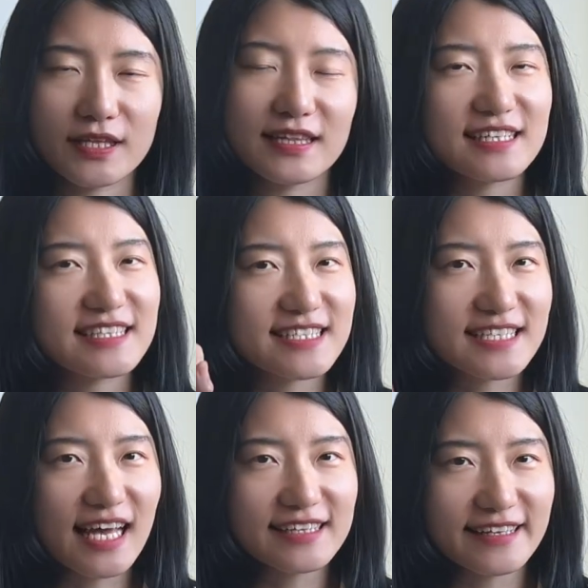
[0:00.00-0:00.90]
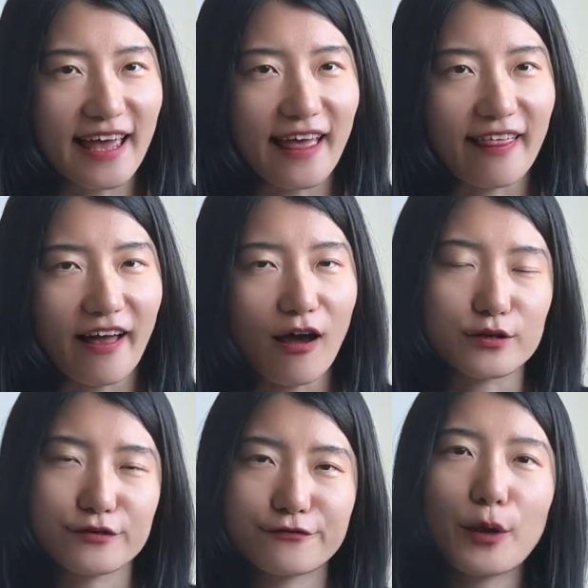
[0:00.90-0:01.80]
那第三点好
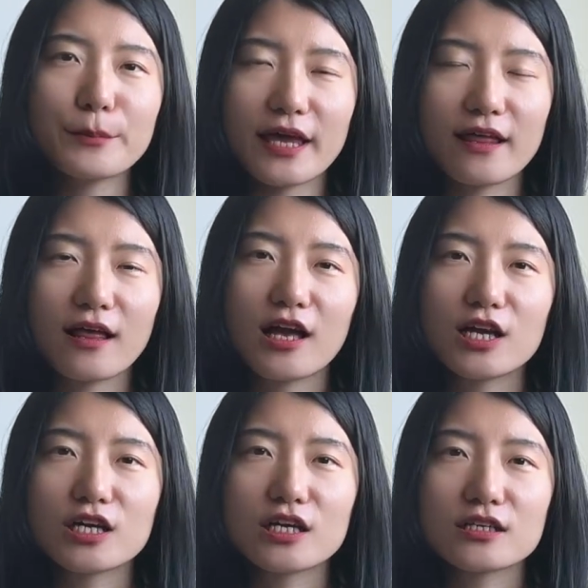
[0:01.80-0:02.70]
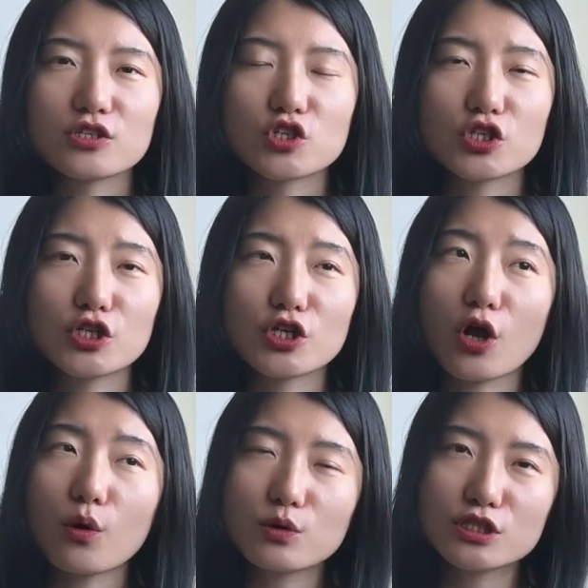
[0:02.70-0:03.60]
的方面是，
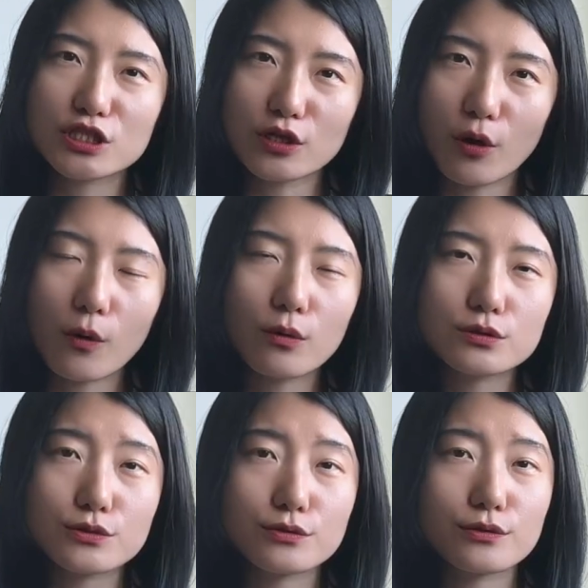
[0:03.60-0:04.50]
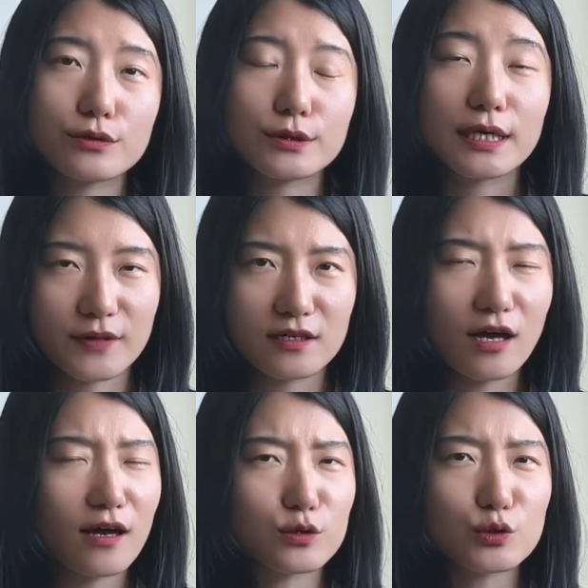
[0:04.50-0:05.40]
人工智能工具
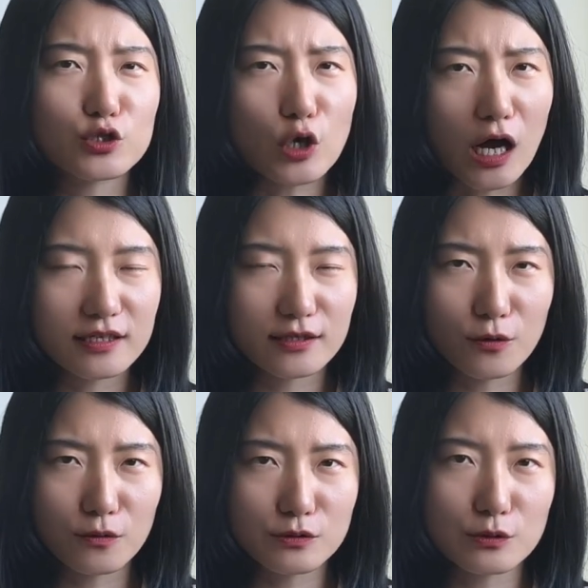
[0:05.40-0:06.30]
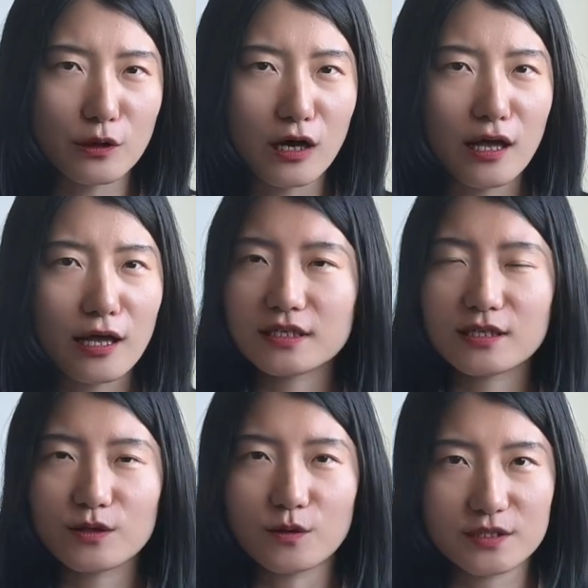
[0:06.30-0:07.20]
让很多创意的工作
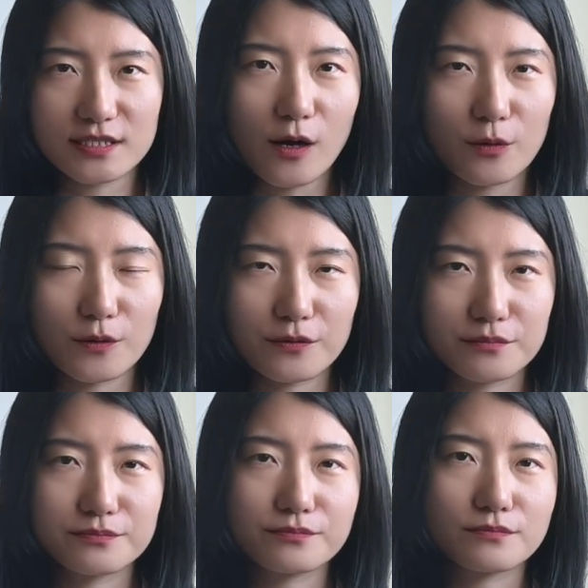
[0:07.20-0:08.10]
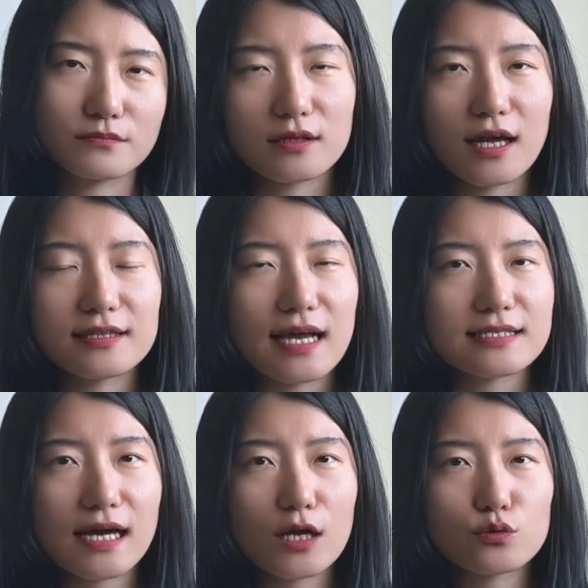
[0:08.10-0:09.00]
更有效率。那大
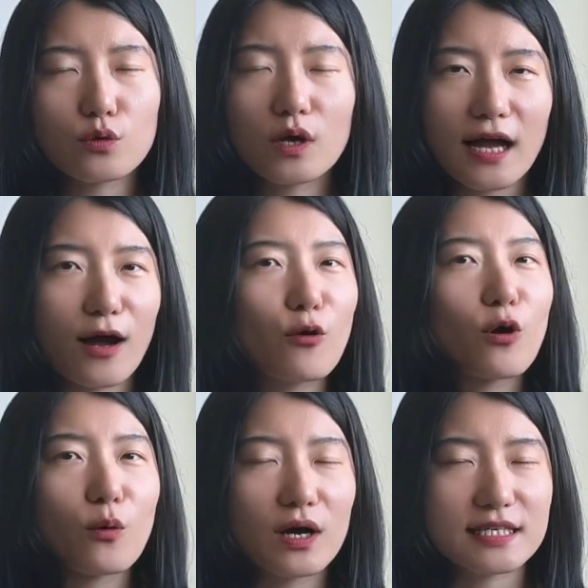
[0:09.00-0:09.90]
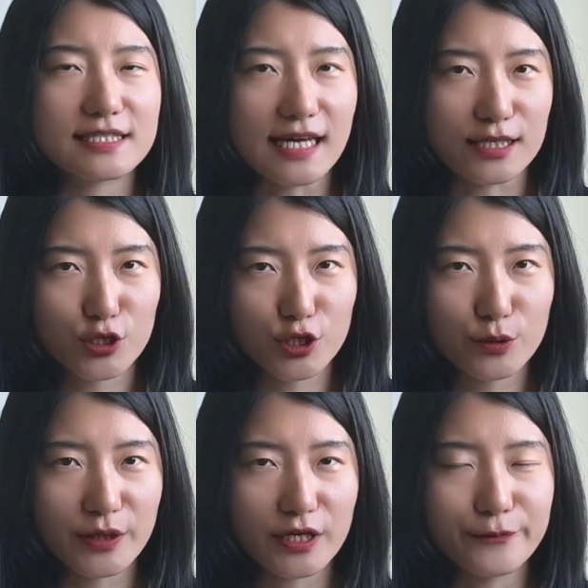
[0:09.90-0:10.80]
家如果看过我以前的视
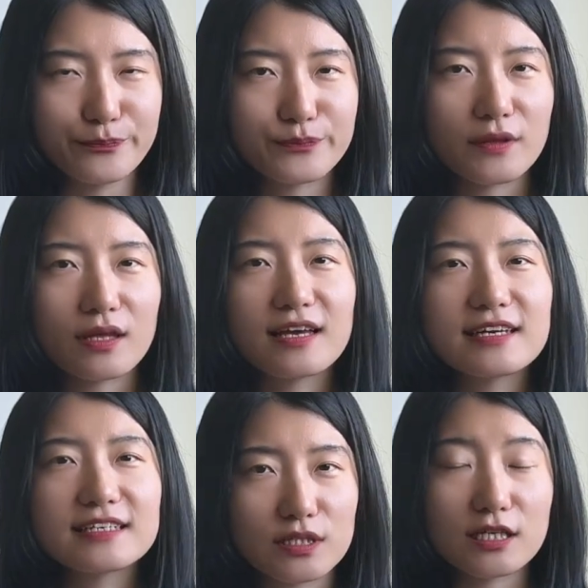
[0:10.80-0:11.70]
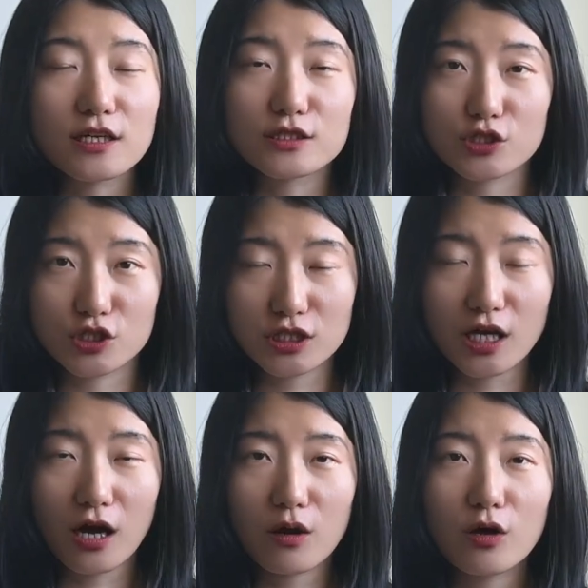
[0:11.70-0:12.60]
频，你可能知
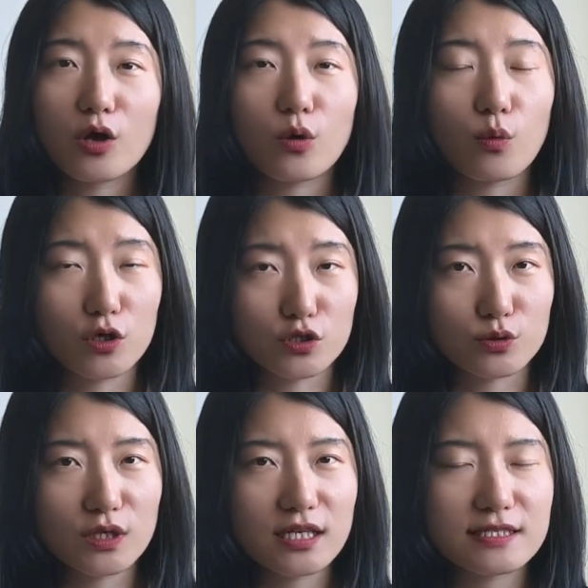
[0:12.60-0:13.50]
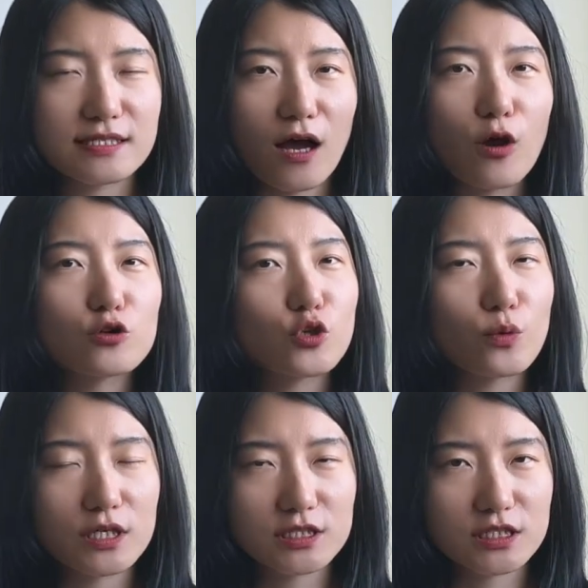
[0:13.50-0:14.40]
道。我除了教中
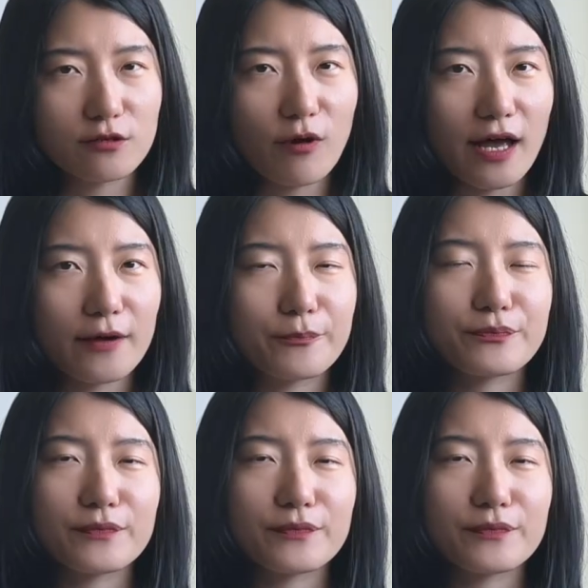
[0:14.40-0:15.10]
文之外，